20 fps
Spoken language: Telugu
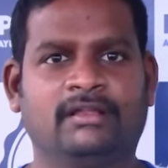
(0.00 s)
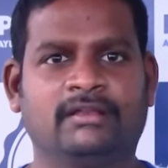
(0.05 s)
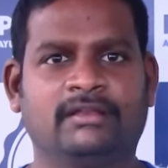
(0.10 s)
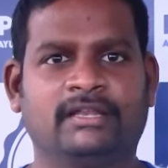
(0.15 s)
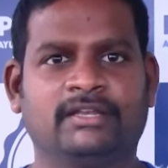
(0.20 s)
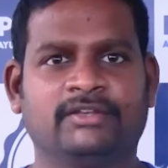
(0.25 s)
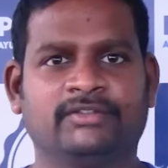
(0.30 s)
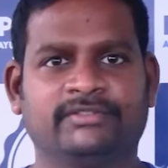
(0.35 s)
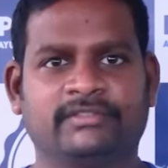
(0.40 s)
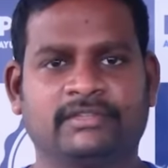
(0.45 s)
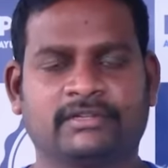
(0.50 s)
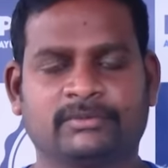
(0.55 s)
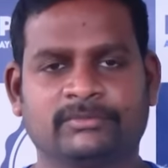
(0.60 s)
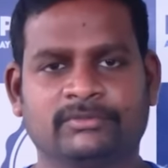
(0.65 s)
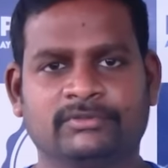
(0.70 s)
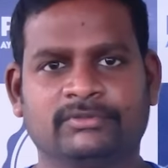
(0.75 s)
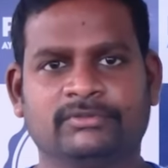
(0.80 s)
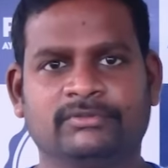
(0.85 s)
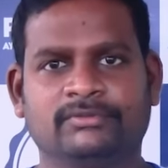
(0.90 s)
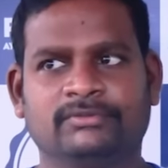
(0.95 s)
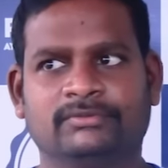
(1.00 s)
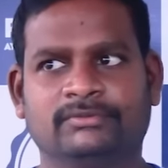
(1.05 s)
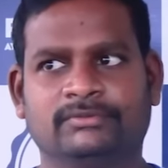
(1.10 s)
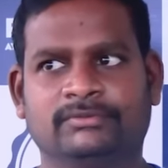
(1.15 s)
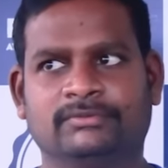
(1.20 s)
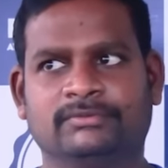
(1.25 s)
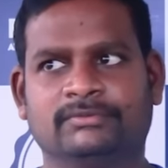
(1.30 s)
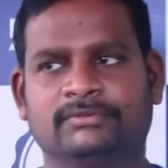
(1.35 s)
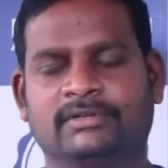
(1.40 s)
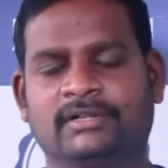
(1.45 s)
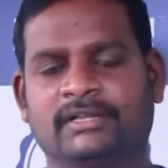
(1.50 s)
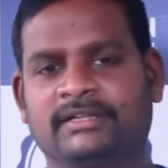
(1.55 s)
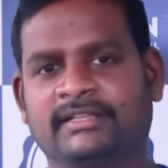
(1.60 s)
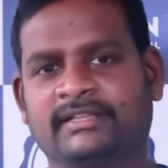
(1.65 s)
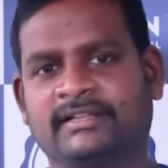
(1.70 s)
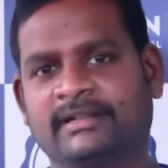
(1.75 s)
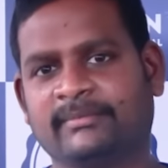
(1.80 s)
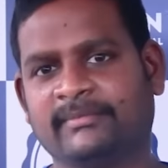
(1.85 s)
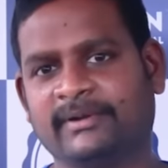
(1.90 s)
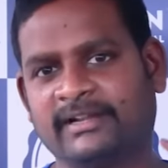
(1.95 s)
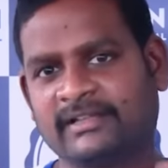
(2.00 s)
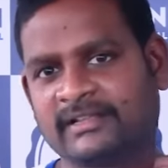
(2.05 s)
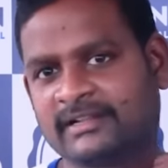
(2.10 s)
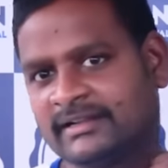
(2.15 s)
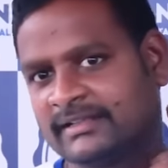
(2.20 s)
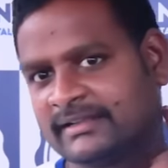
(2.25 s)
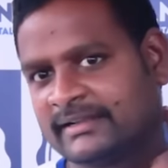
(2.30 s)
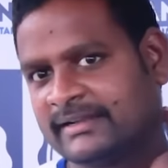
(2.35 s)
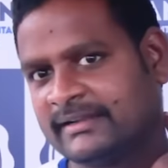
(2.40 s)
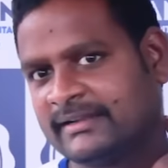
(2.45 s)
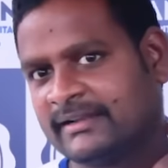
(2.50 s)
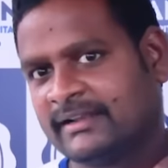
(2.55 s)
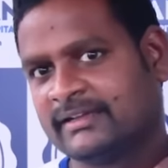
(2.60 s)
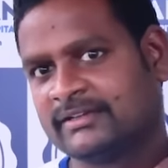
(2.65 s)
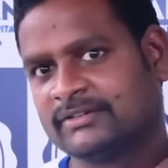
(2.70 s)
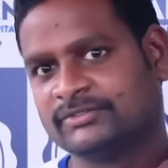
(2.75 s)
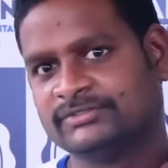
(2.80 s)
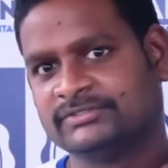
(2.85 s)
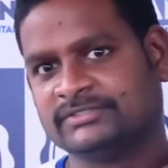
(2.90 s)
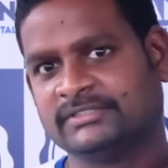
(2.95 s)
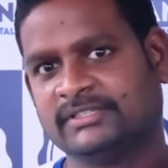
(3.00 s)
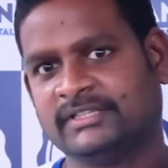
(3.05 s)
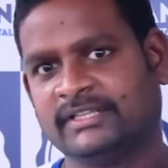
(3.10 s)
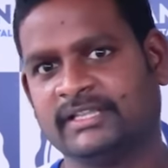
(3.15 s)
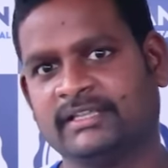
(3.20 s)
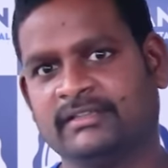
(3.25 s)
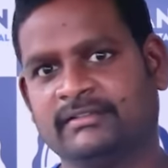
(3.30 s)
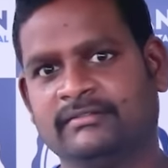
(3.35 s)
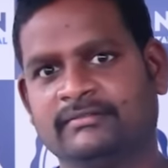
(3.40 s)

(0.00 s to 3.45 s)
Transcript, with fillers: నేను ఇంతకుముందు నాకు ఇక్కడ మెడకాడ గడ్డలాగా వచ్చింది